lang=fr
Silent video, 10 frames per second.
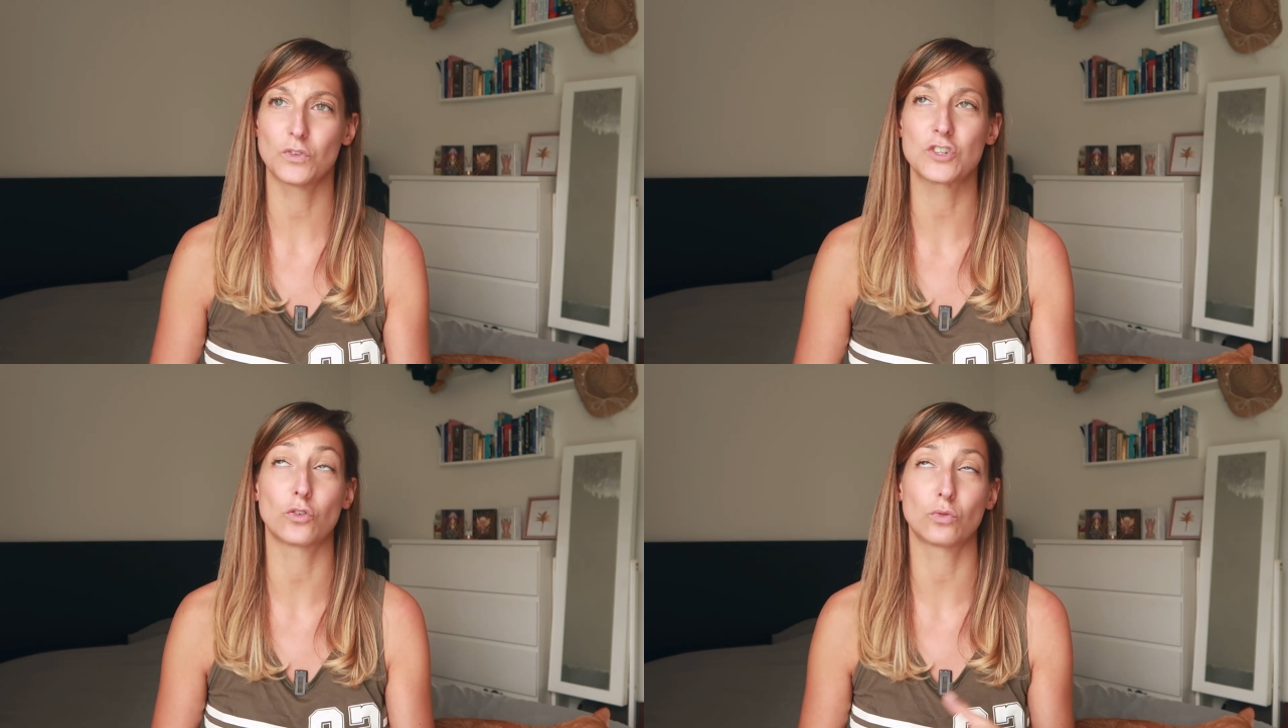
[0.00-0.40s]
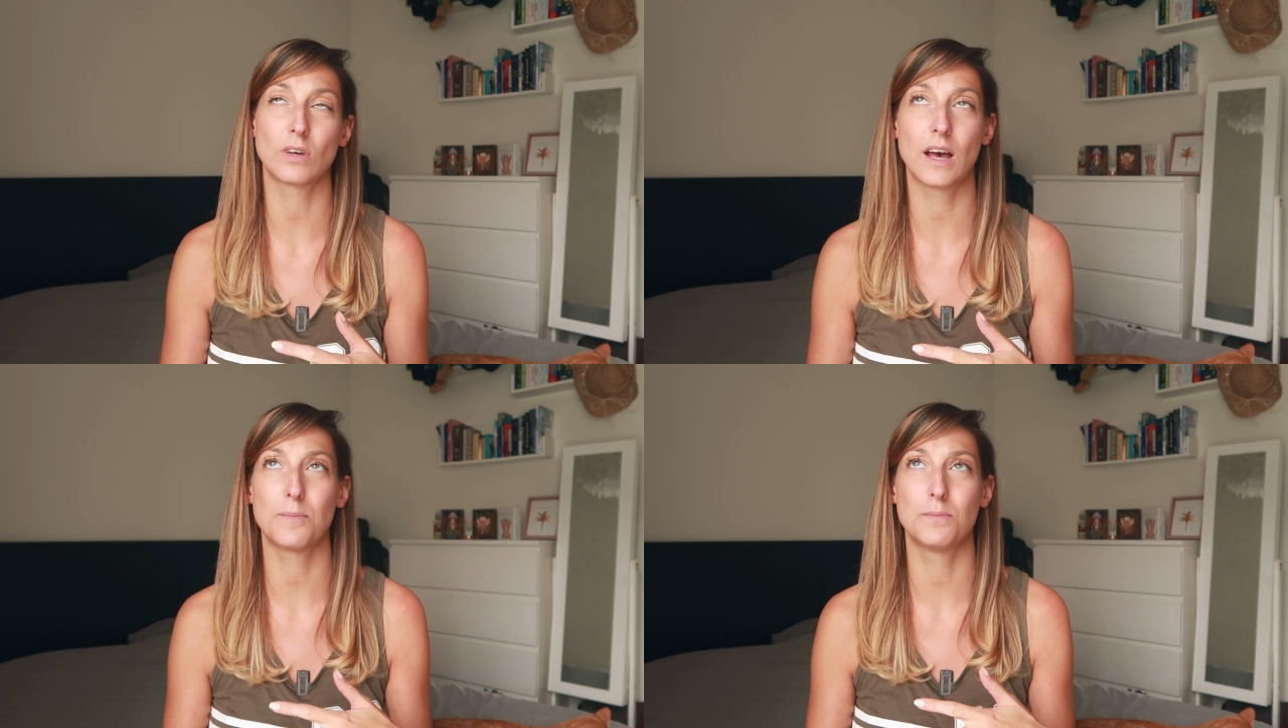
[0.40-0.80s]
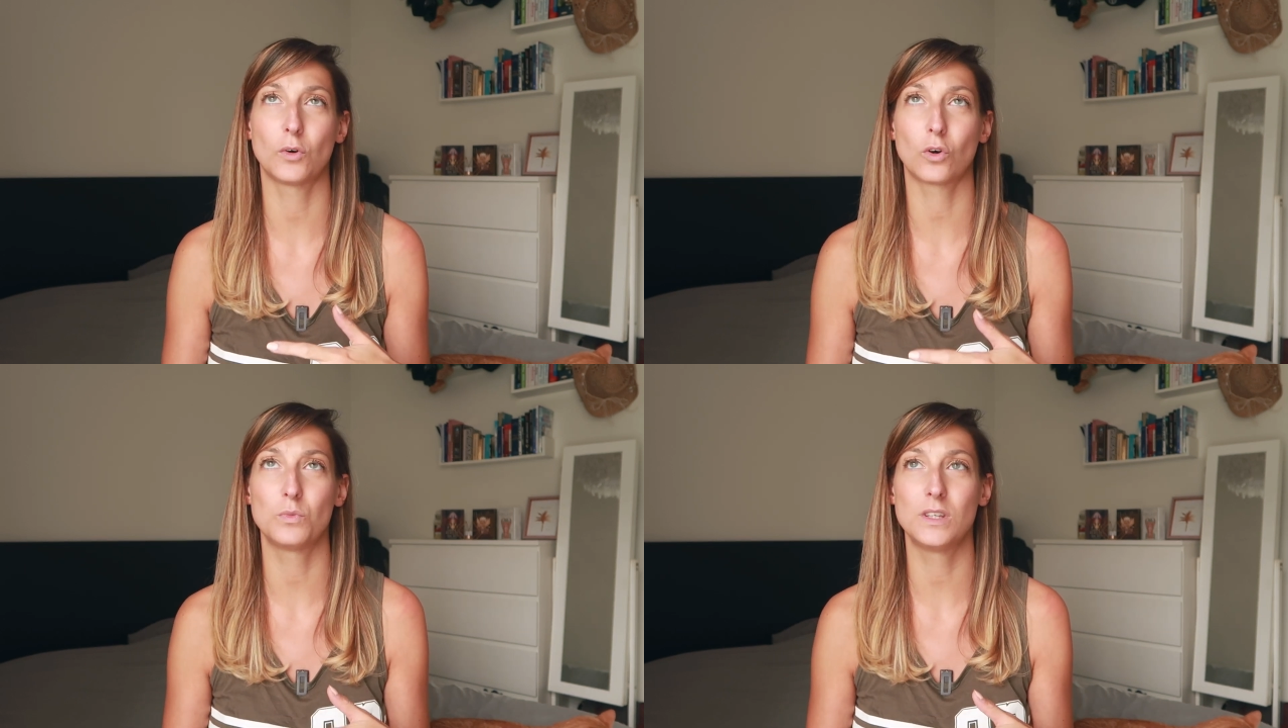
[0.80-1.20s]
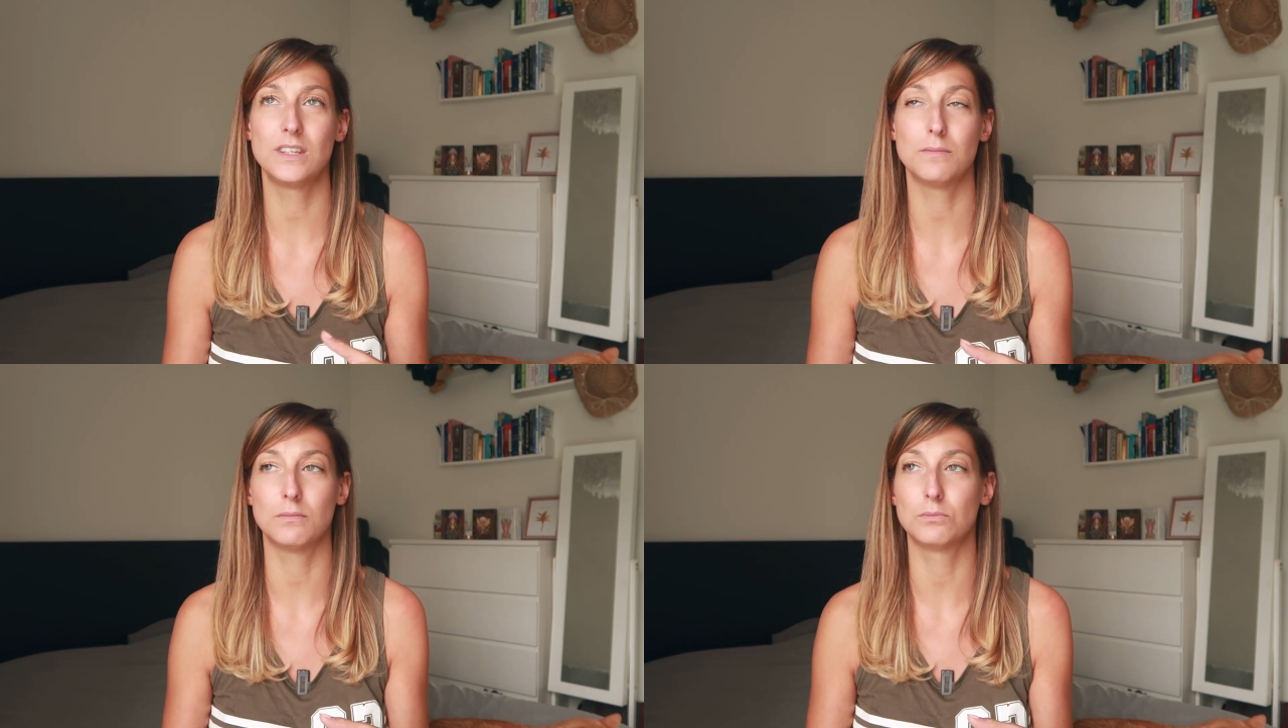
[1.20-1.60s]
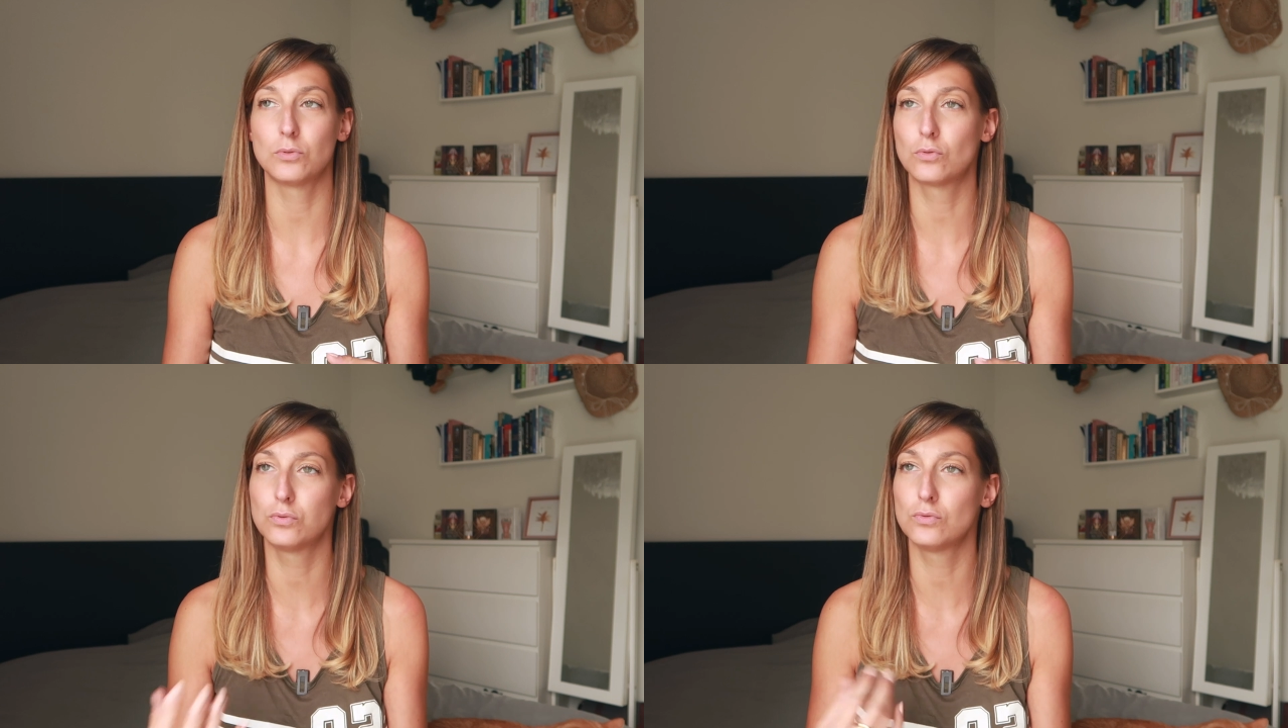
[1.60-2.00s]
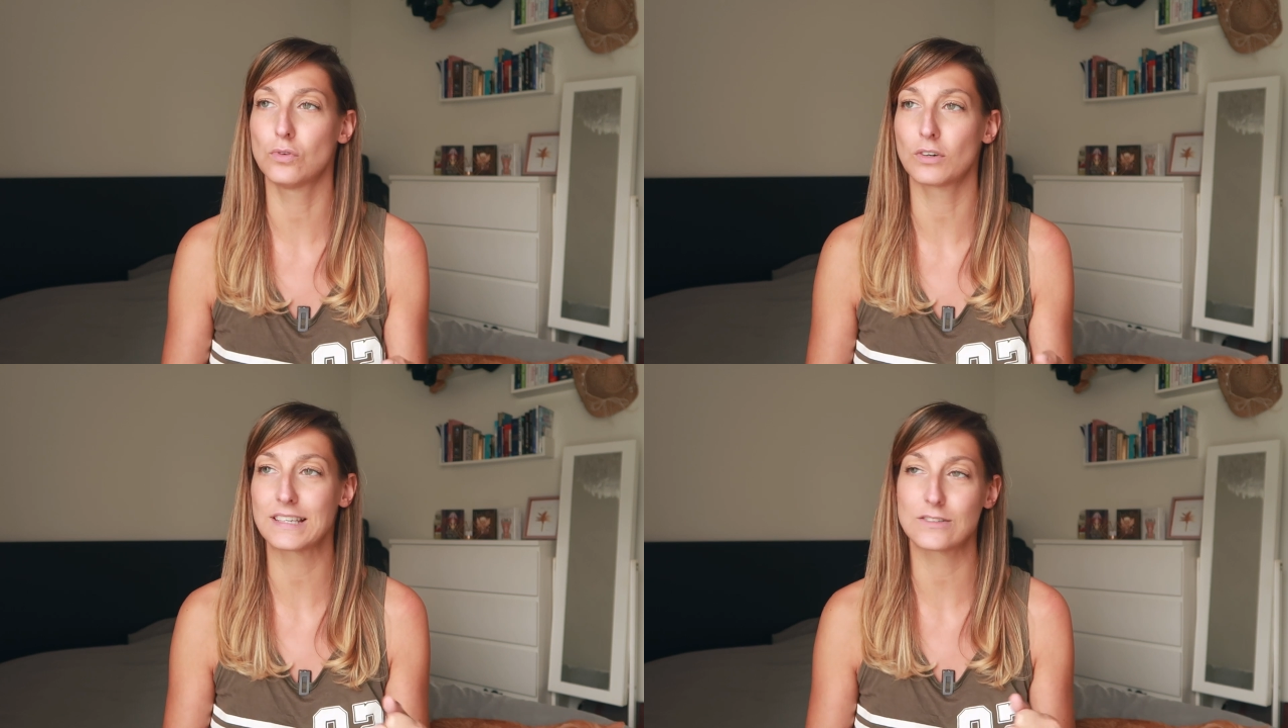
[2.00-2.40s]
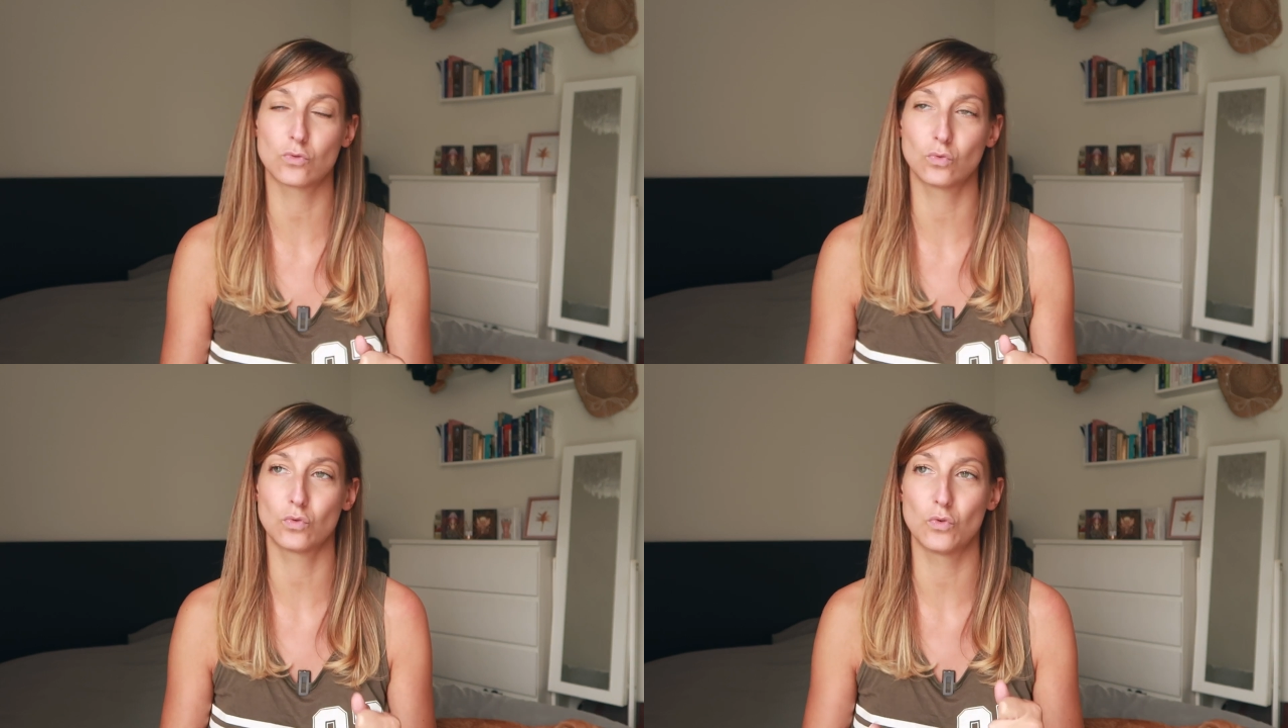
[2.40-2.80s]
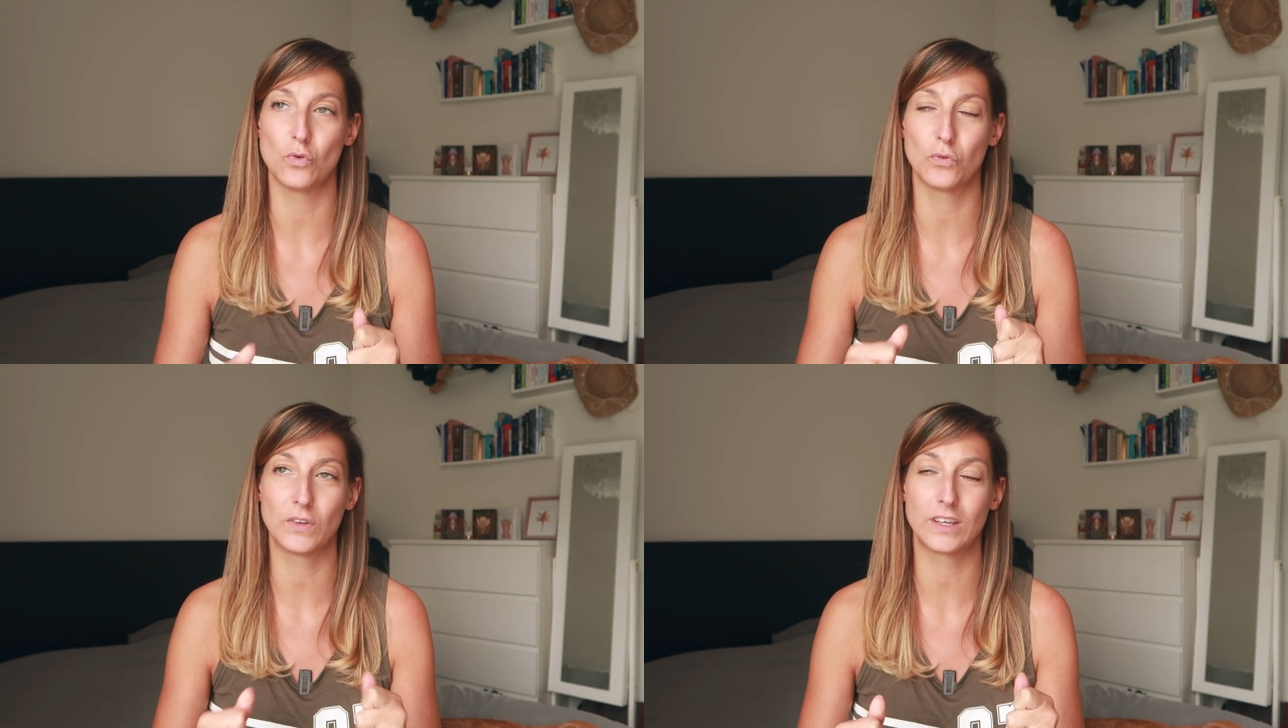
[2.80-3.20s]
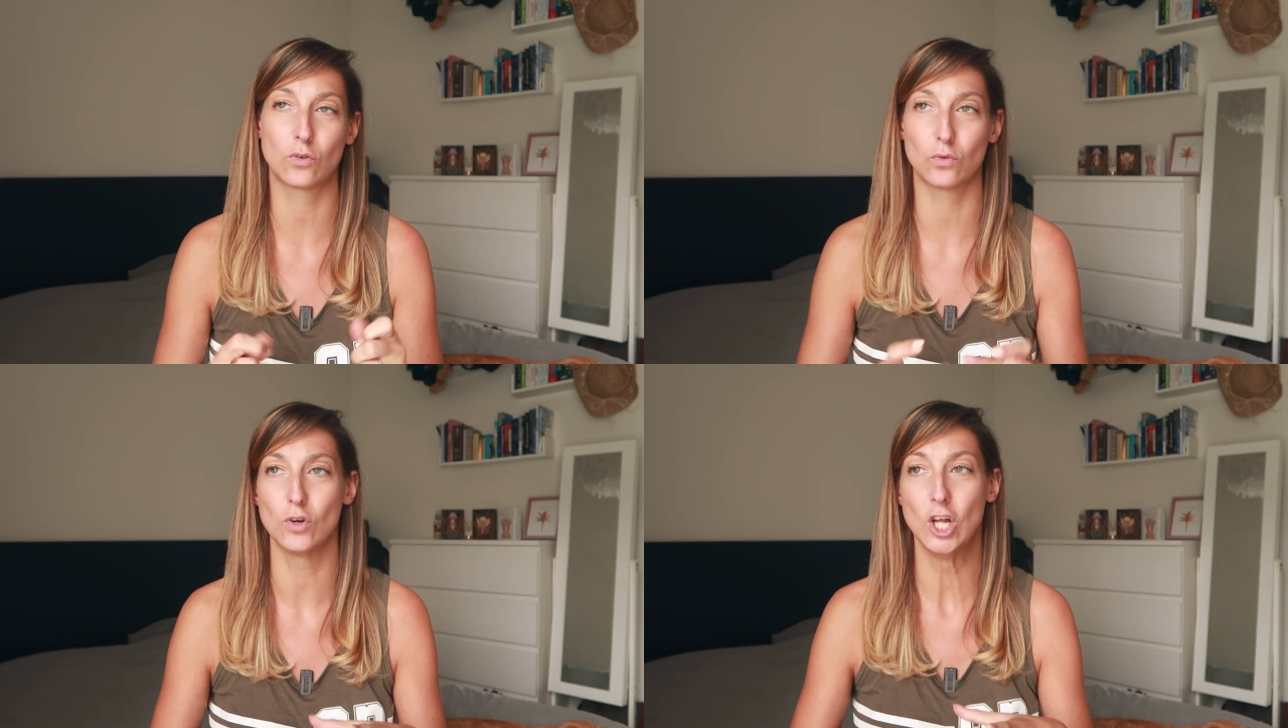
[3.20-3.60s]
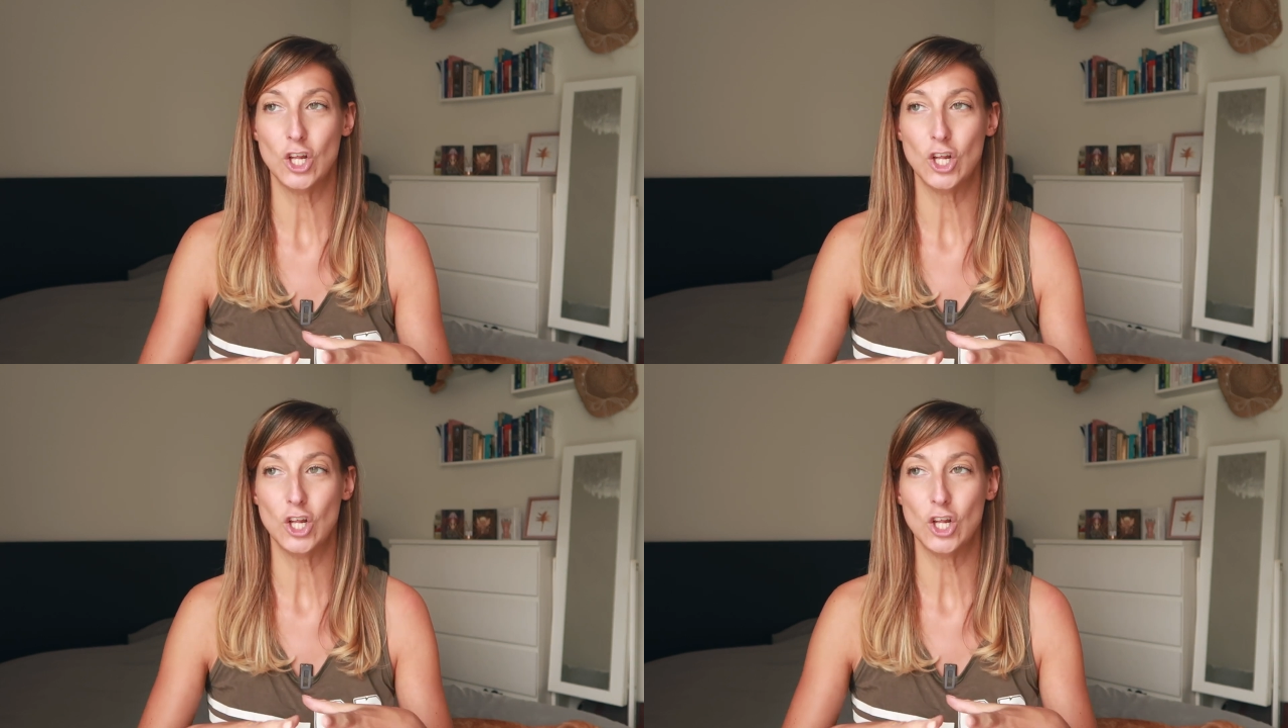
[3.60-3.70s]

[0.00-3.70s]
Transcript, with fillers: enfin j'ai en tout cas remis beaucoup en question le fait que